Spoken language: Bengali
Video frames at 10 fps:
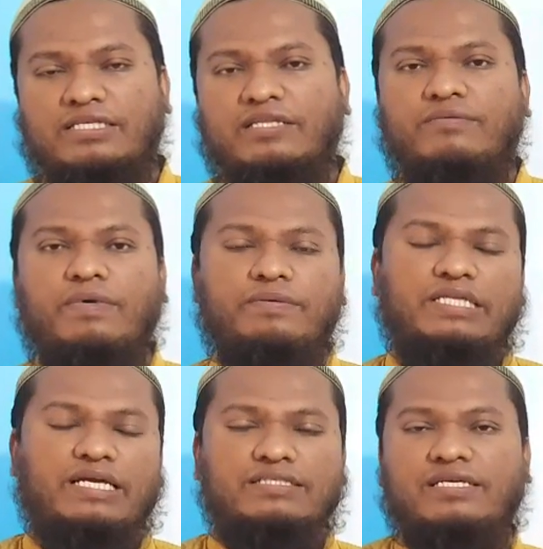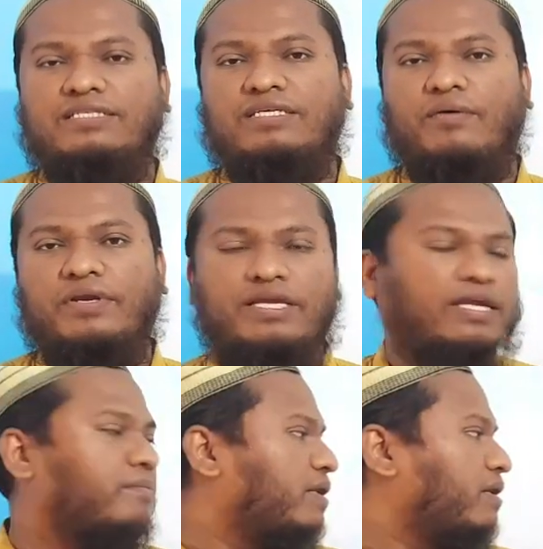সাধারণভাবে দেখা যায় যে অনেকে
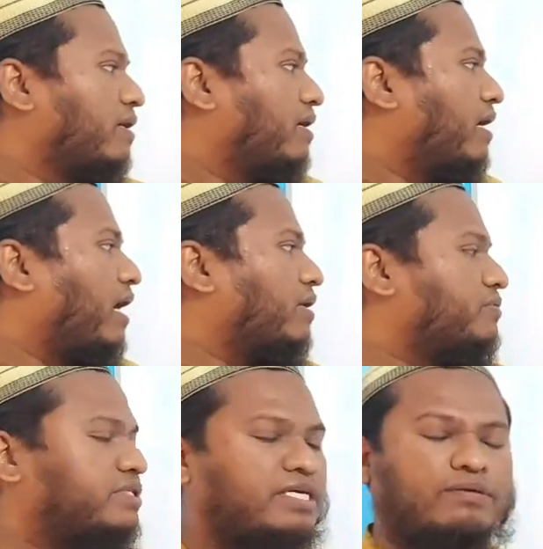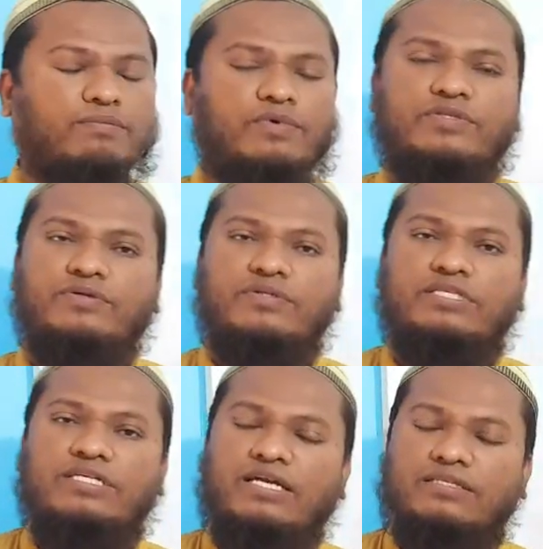আমরা আইআইটিতে ভর্তি হতে
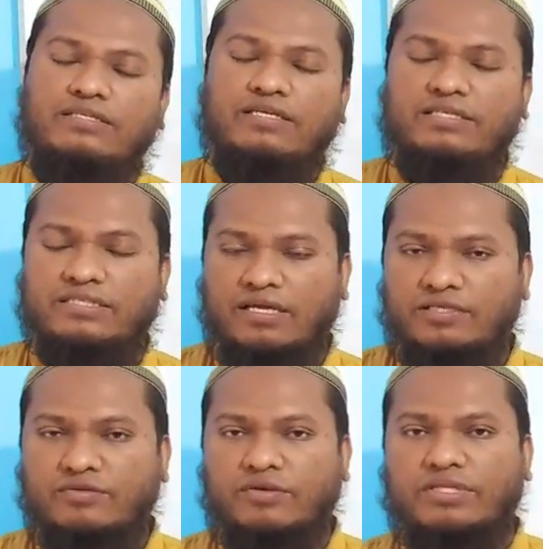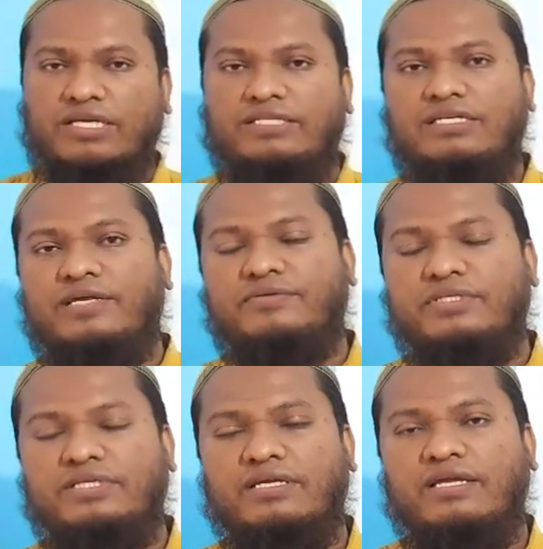শিক্ষার্থীদের ডিসকারেজ করে থাকি যে
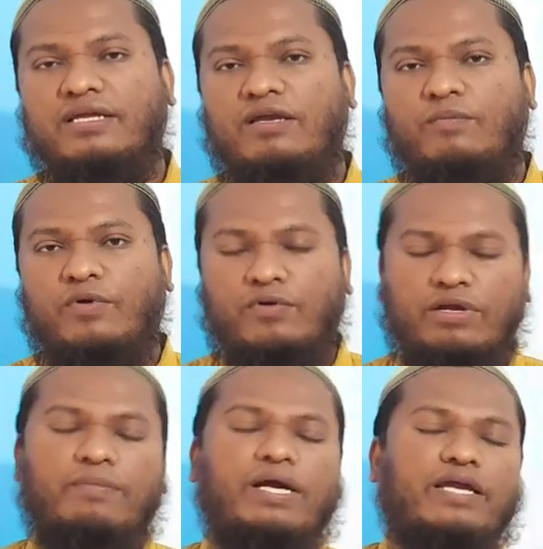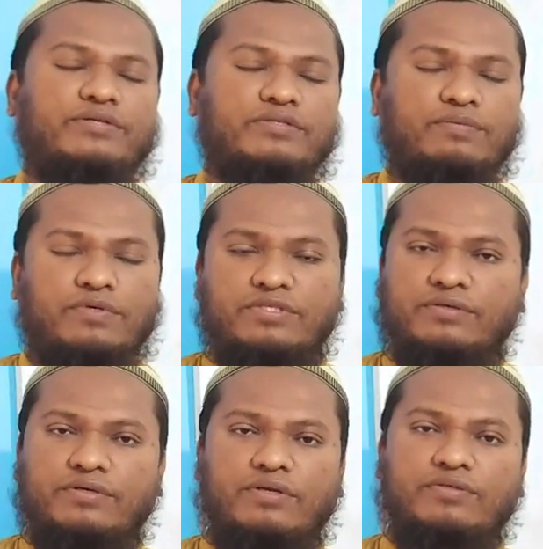আইআইটিতে পুরোনা বা আইআইটিতে ভর্তি
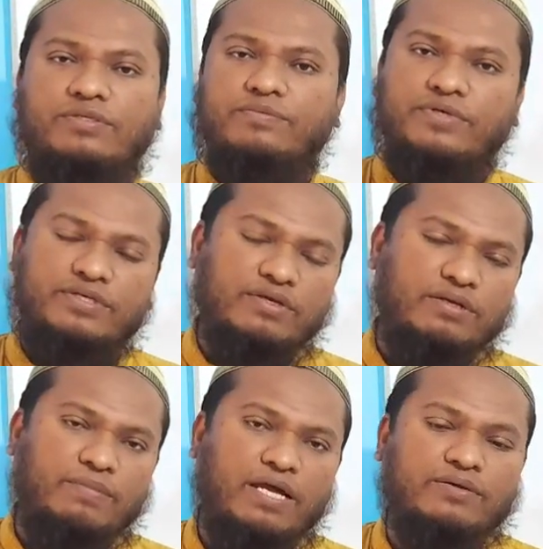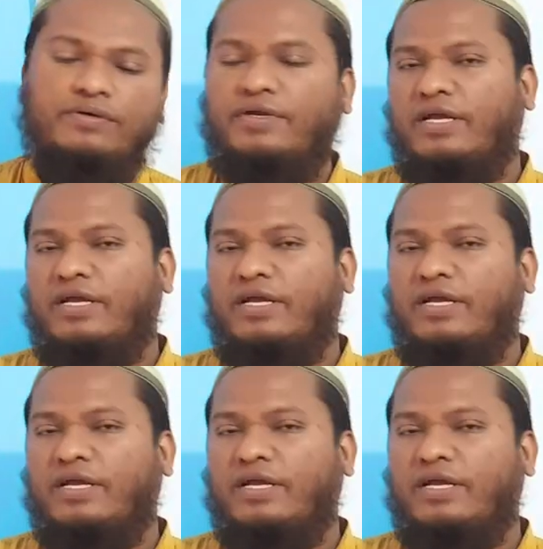হয়ে নেওয়ার সব বুয়েট অনেক ভালো